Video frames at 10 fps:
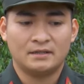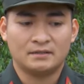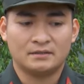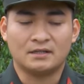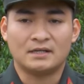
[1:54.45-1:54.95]

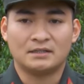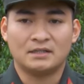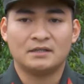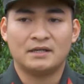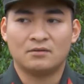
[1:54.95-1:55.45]
cái từng đặc
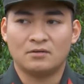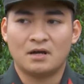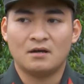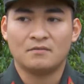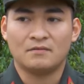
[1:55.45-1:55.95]
tính riêng của
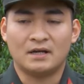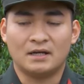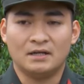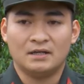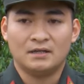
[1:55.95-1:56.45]
nó và